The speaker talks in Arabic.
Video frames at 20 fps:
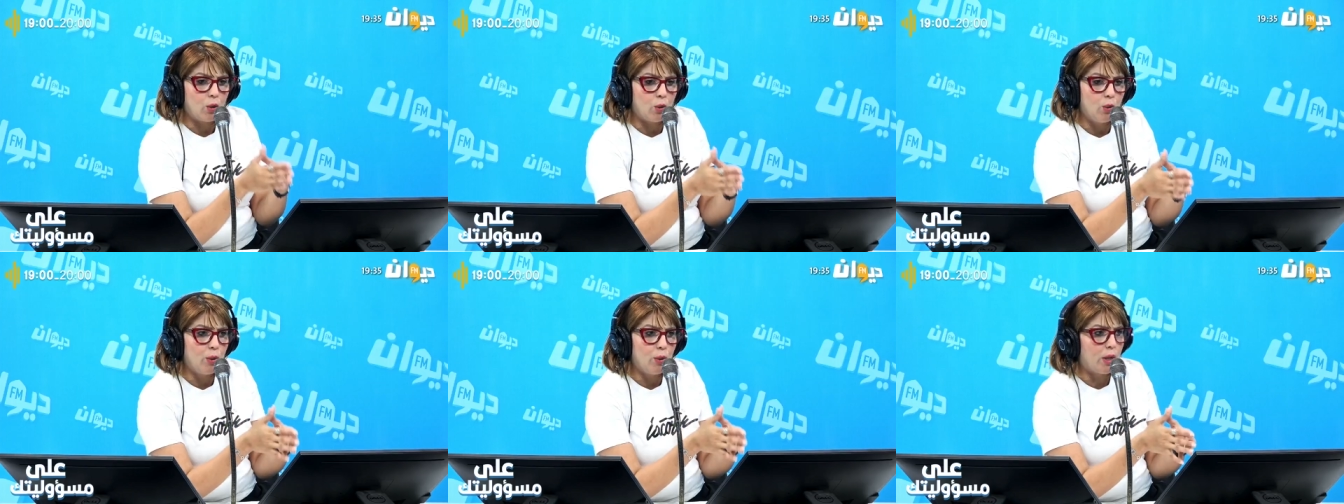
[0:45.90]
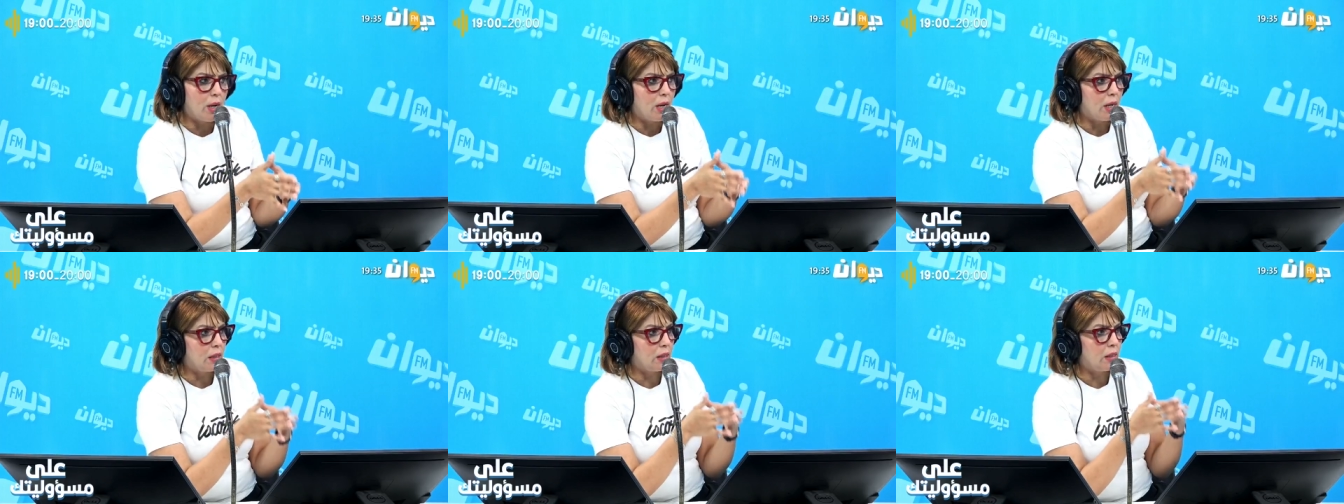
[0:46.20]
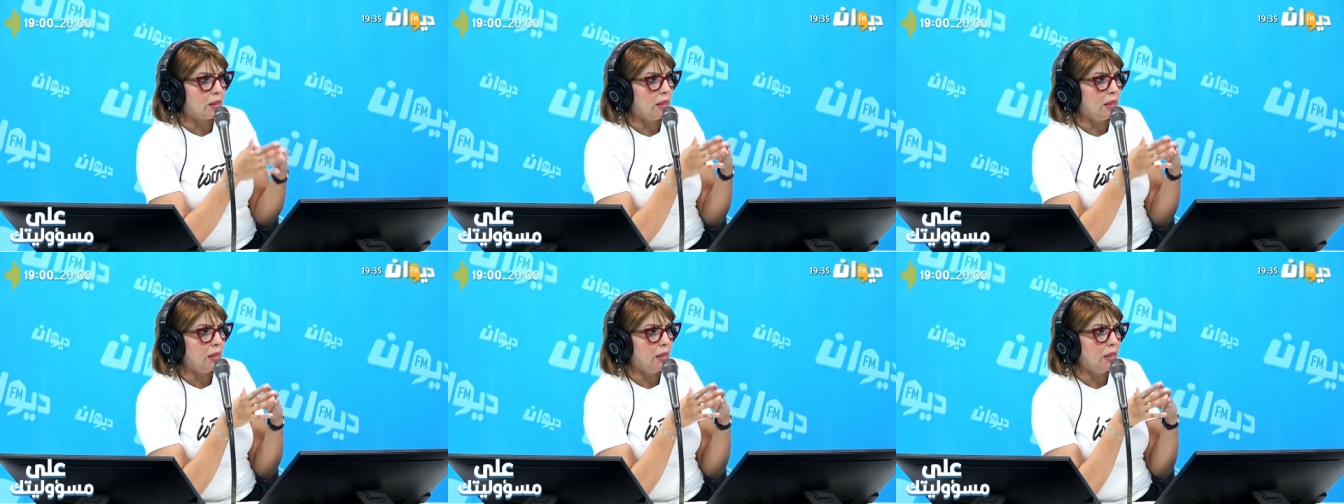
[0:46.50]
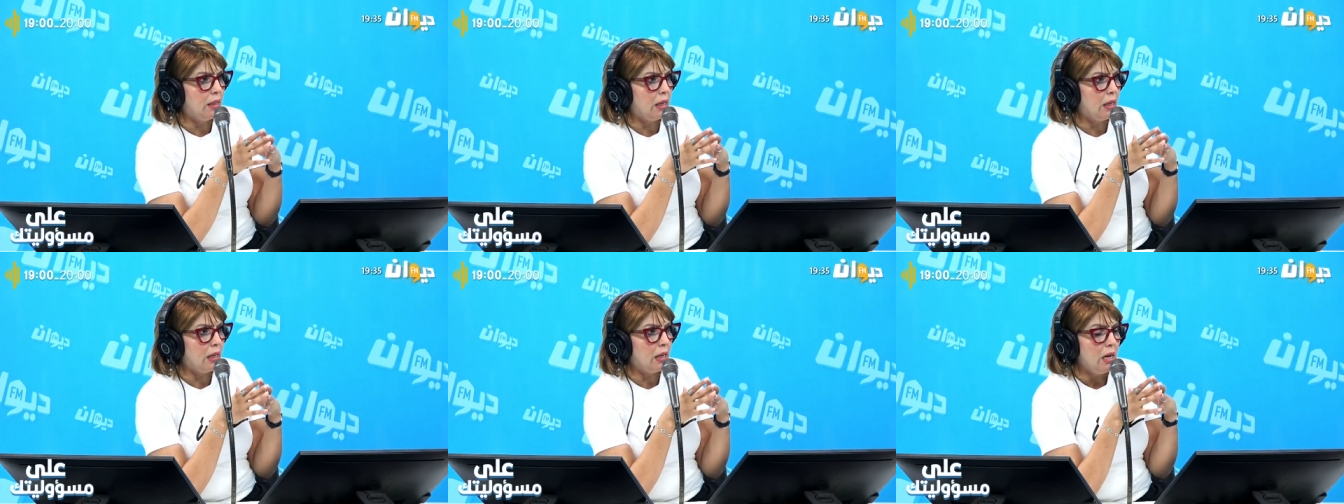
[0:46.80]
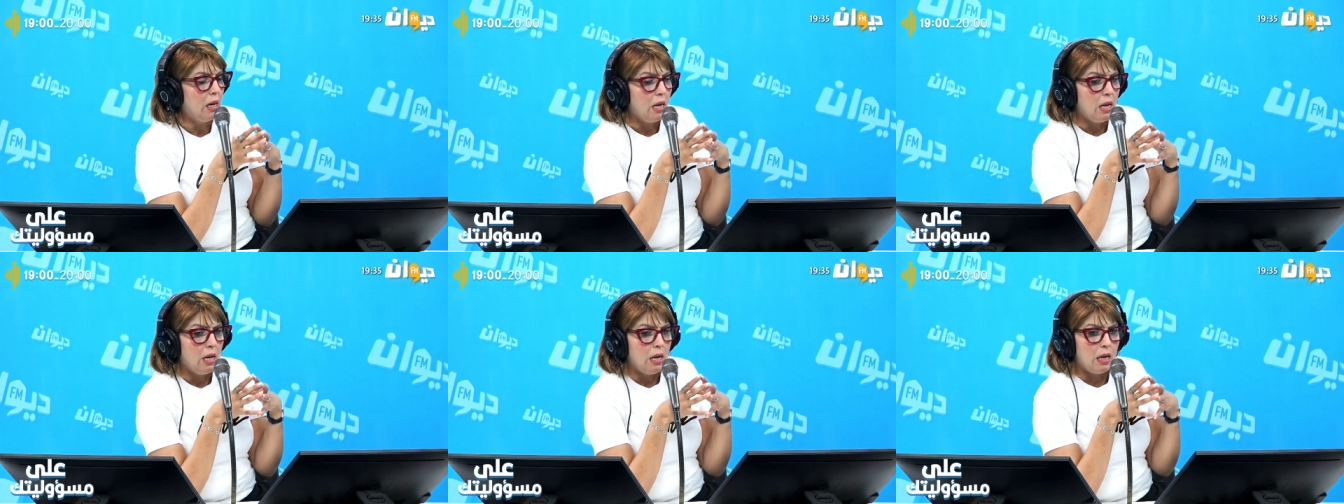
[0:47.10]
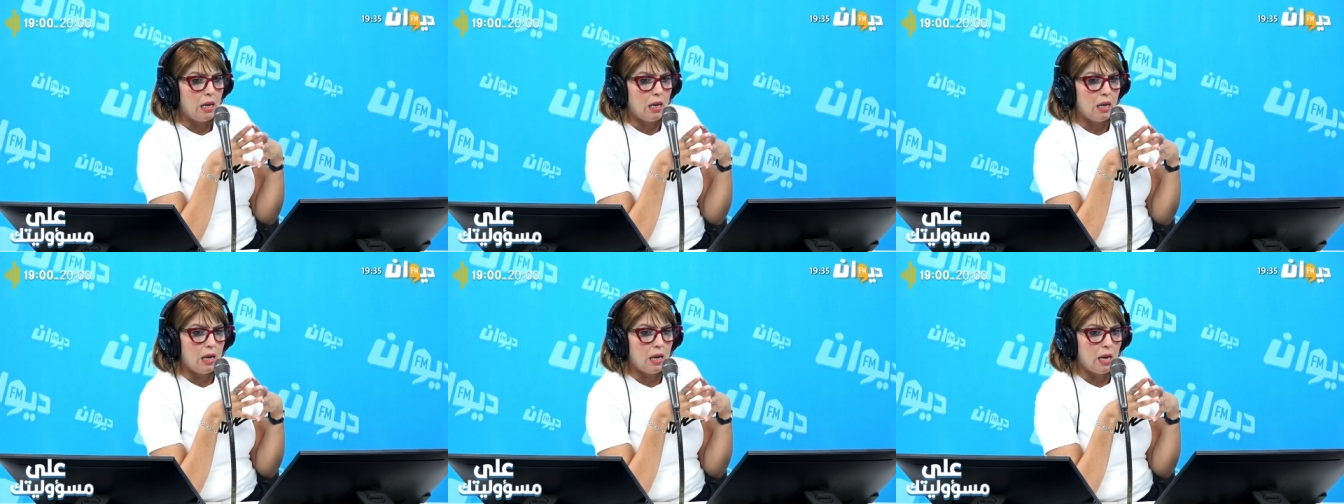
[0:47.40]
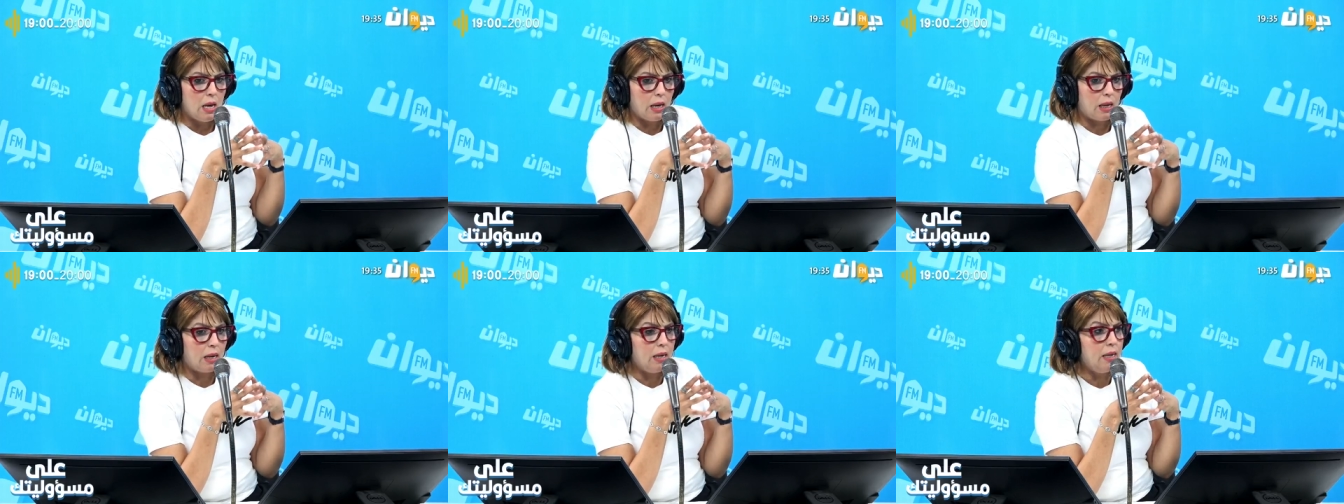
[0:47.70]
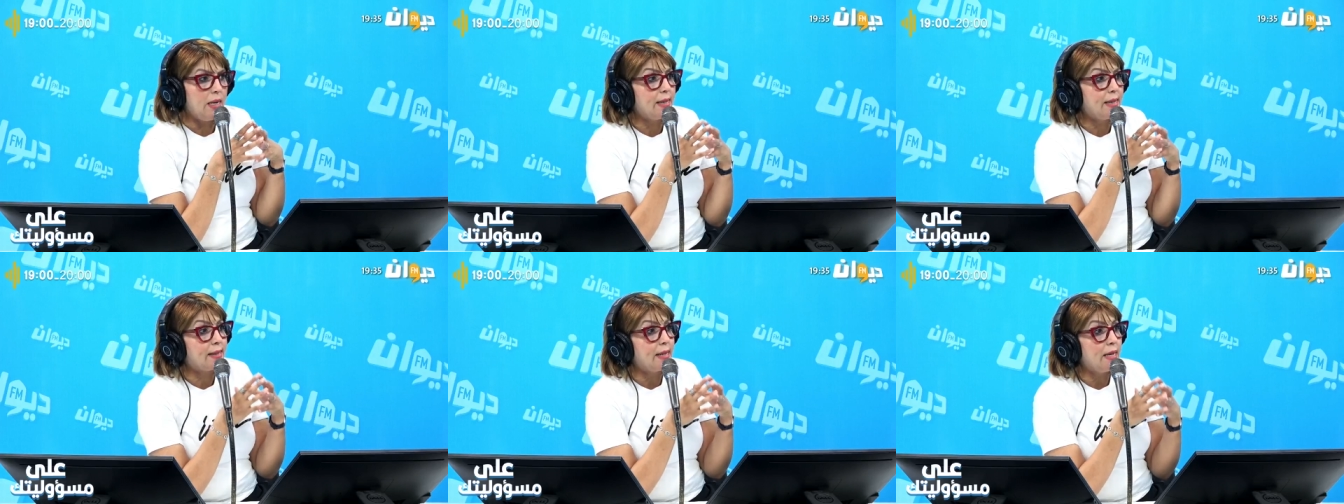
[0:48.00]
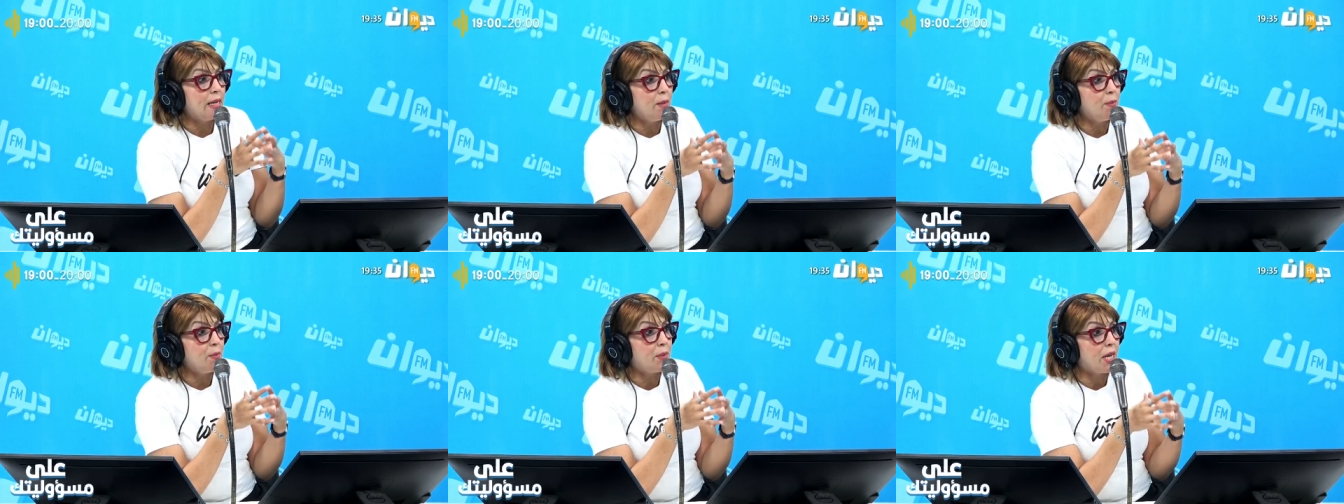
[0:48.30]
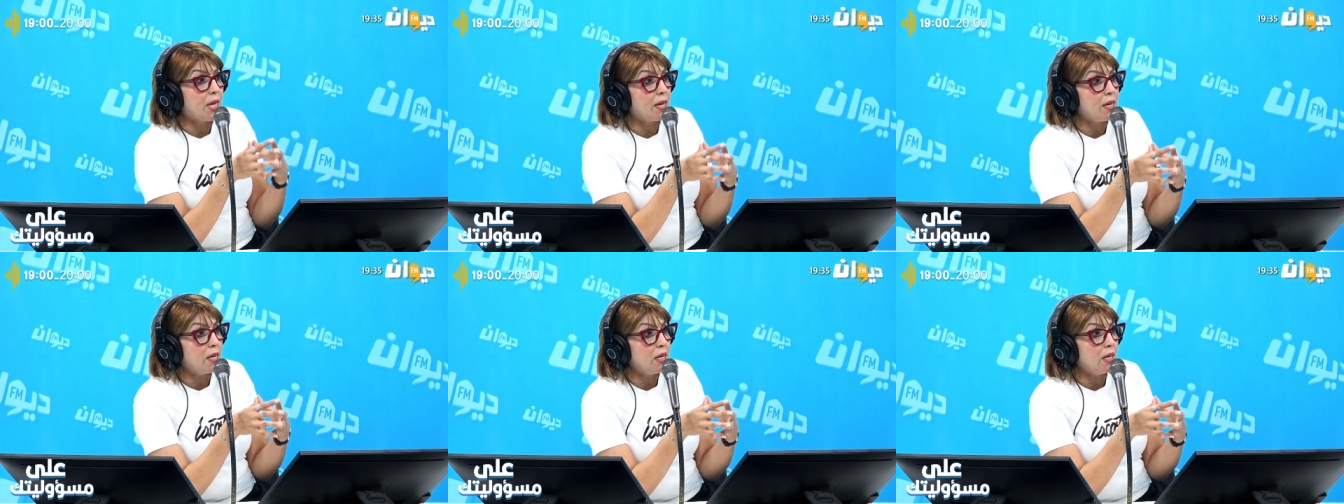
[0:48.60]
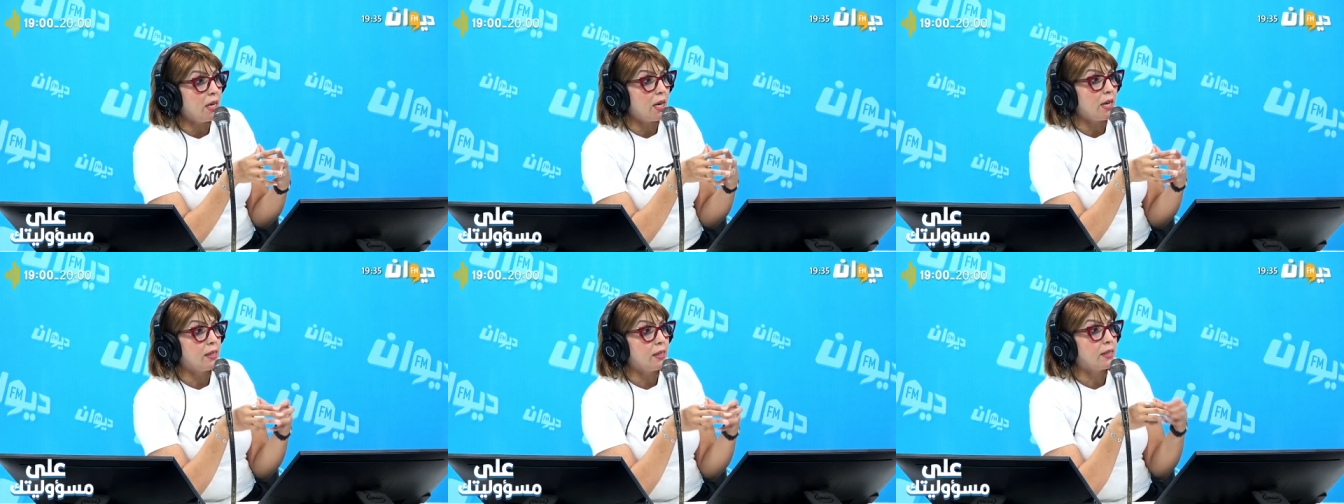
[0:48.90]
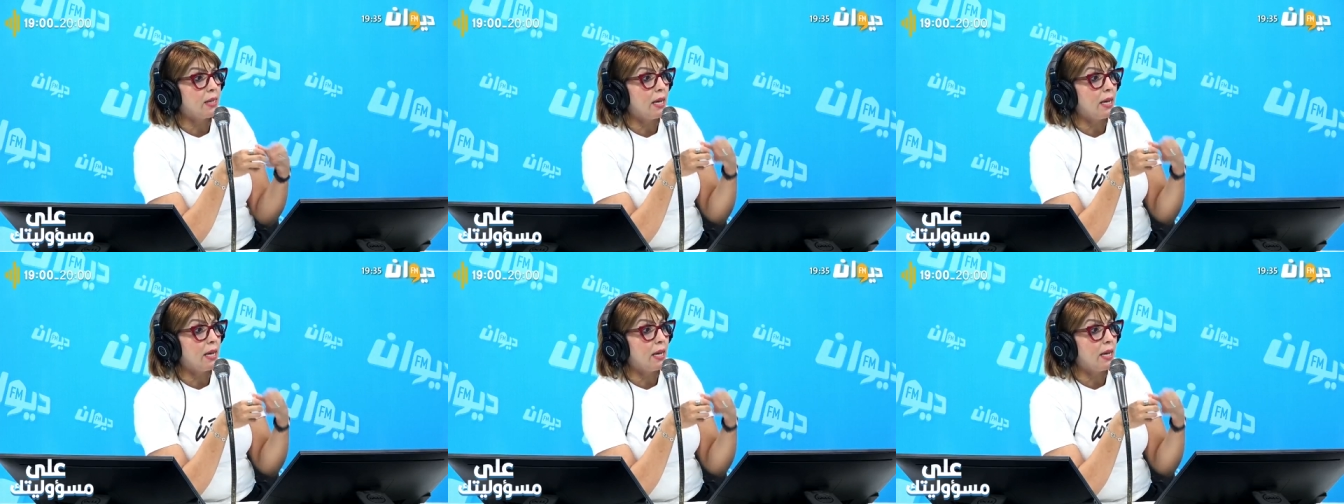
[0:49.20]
القضاة قله الامكانيات